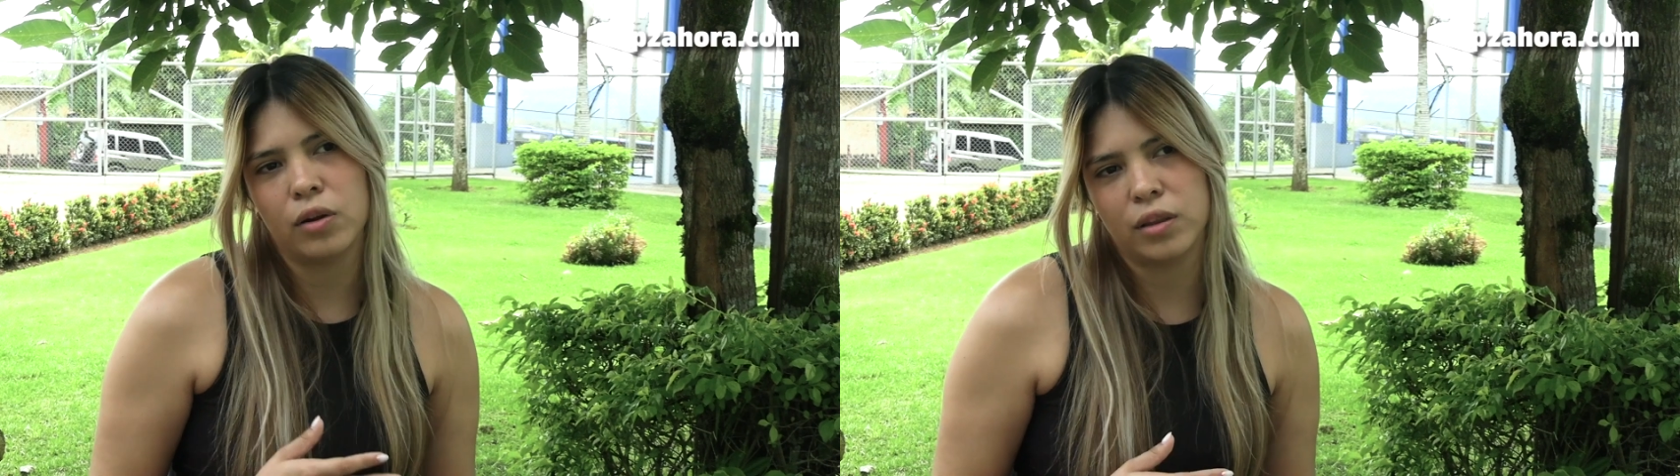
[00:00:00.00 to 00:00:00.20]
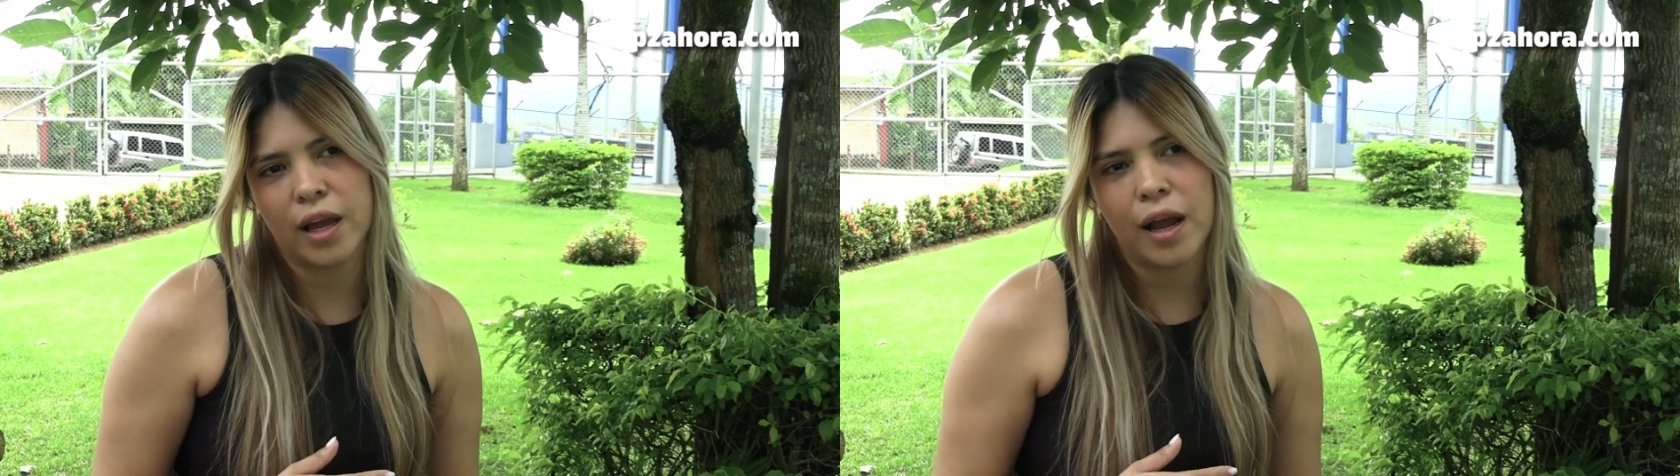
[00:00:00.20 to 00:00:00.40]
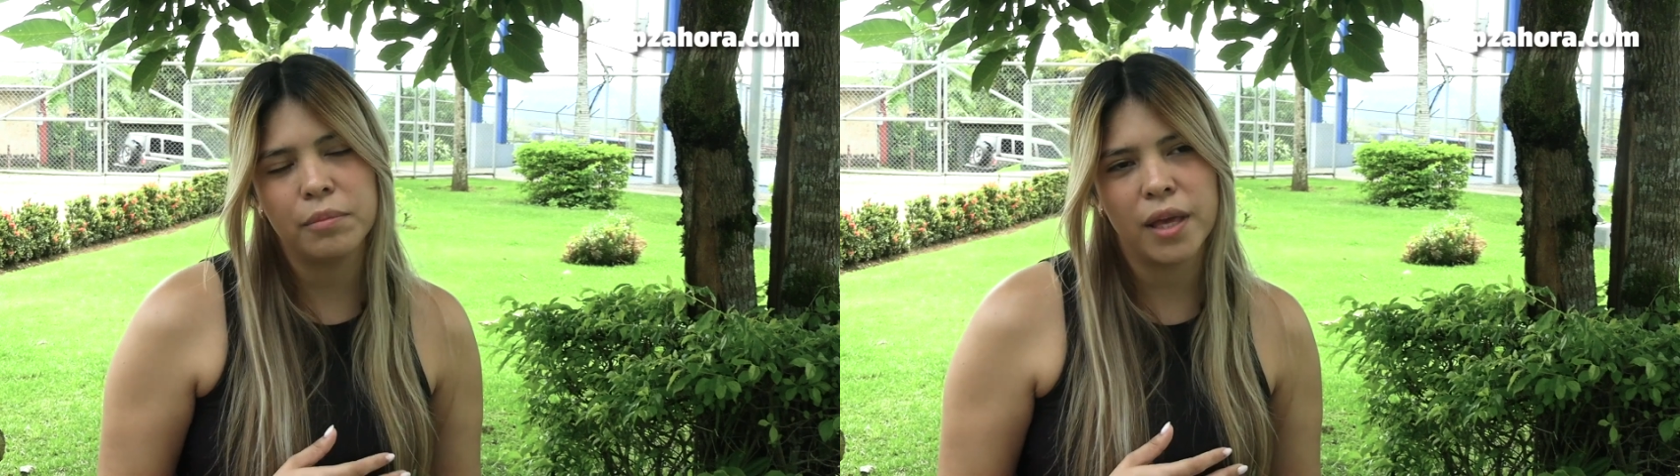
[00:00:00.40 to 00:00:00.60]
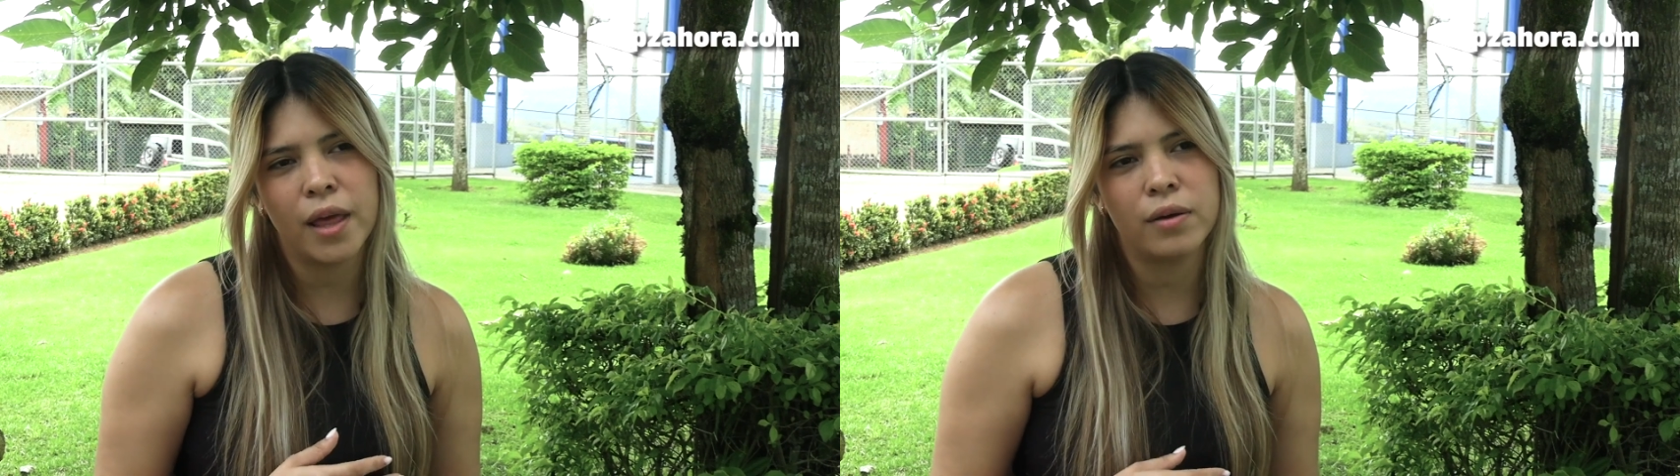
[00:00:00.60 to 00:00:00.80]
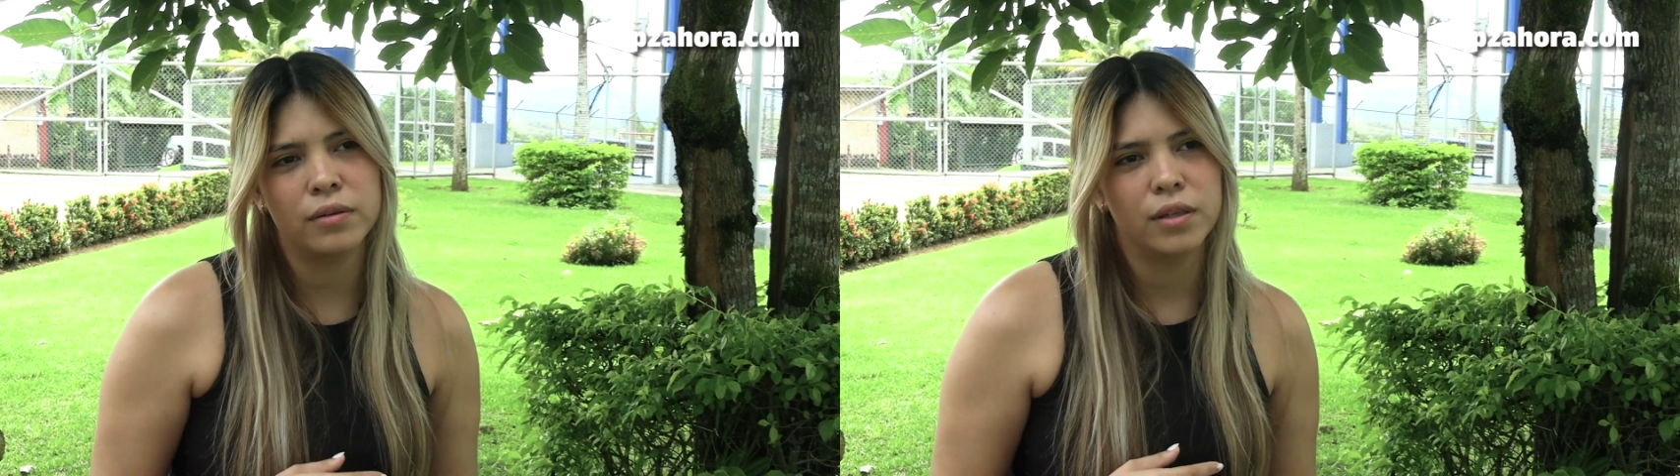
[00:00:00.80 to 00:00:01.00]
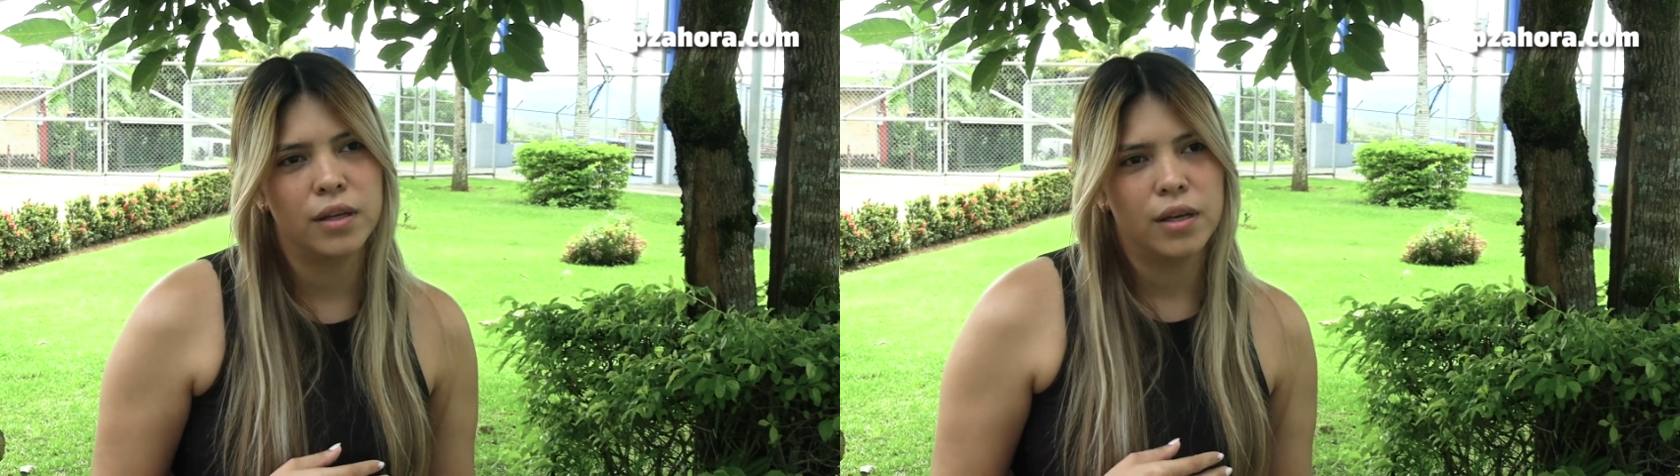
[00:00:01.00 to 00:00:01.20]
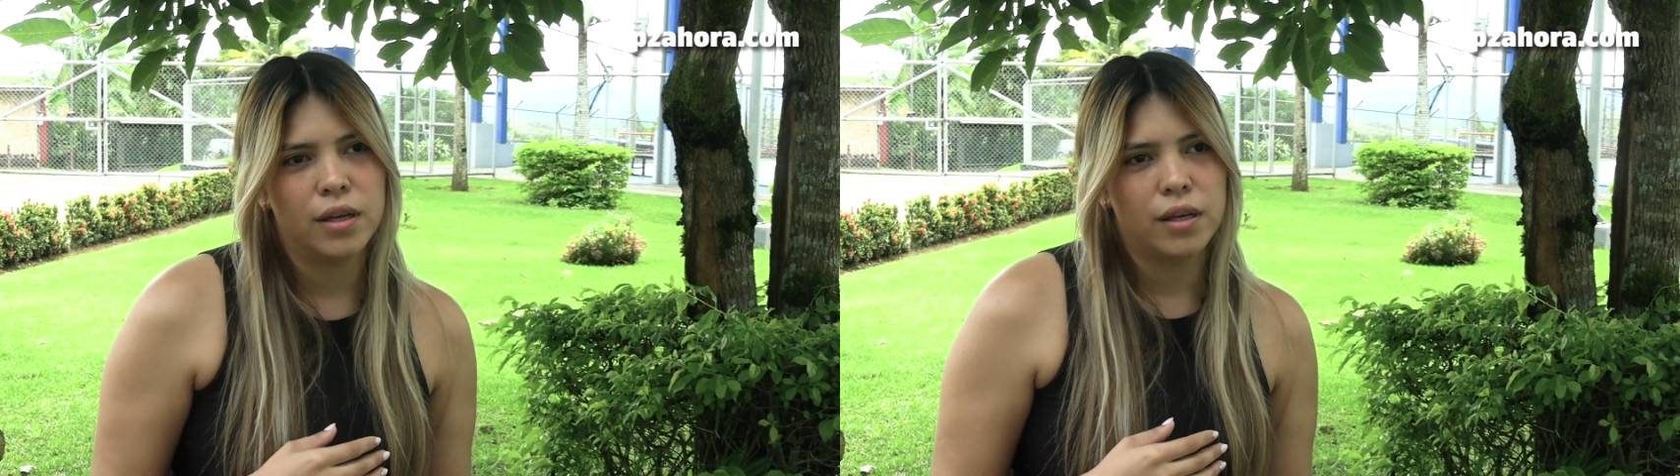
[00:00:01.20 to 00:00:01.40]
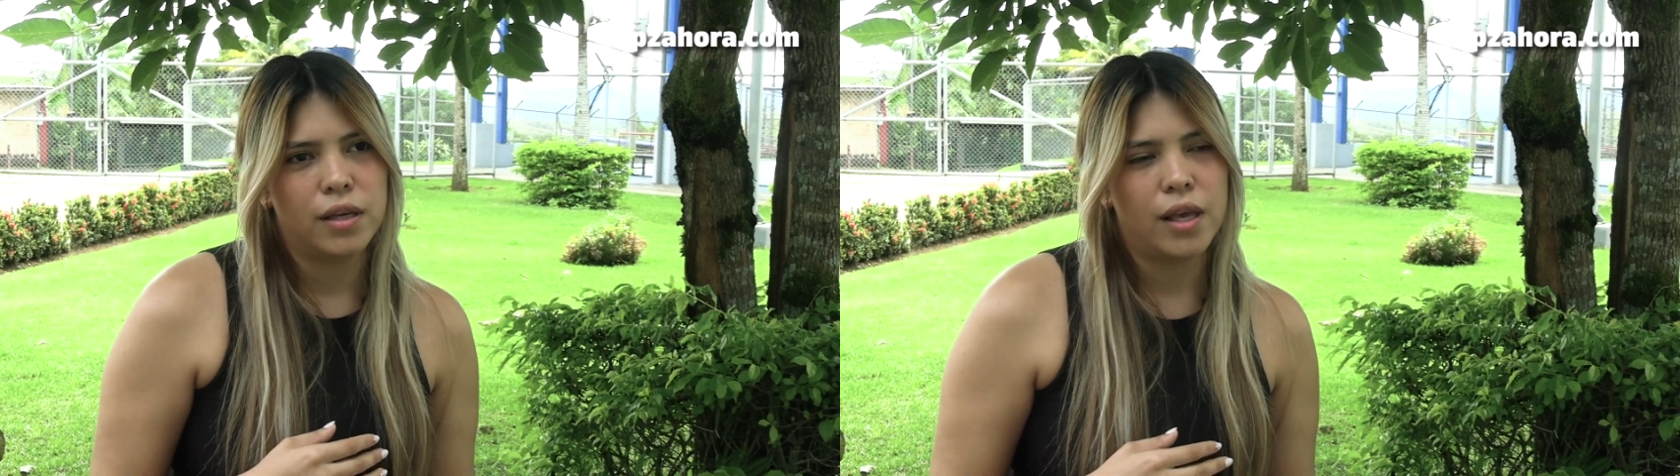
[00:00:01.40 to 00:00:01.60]
que no tengan miedo,
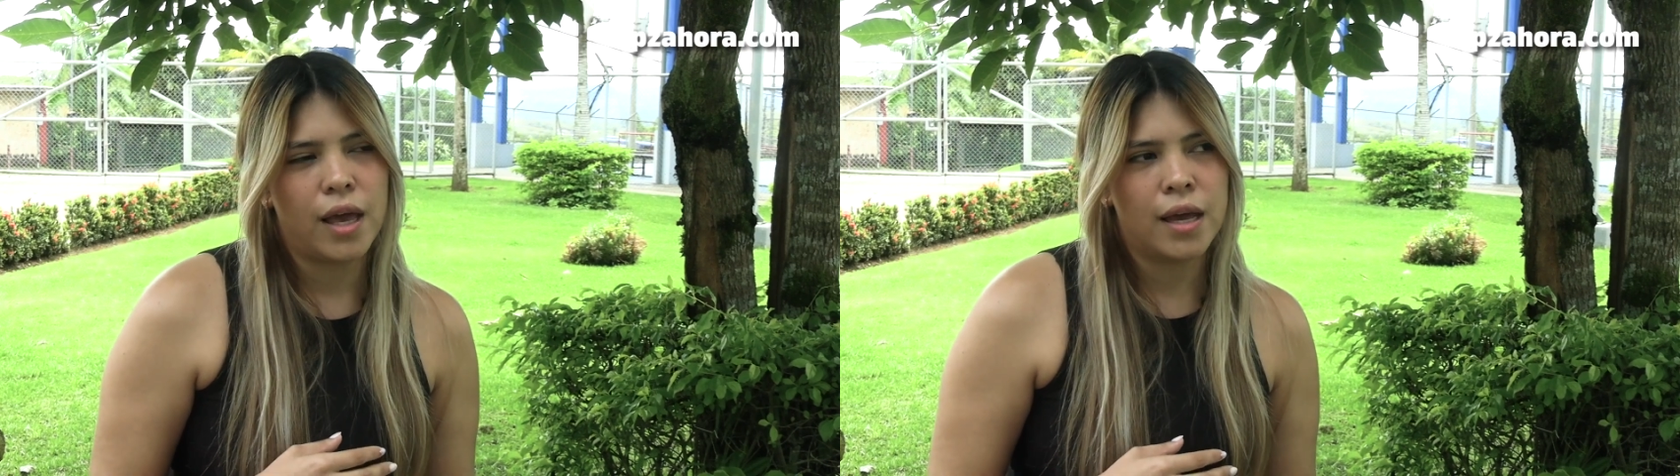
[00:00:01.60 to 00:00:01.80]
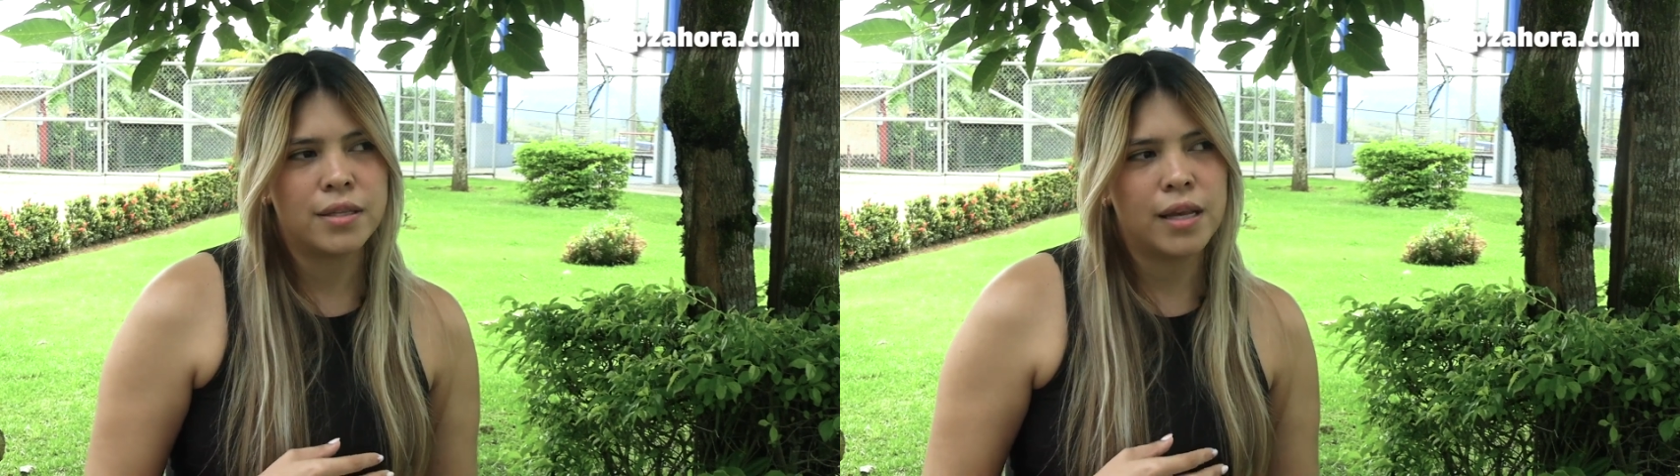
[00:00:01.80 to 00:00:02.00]
que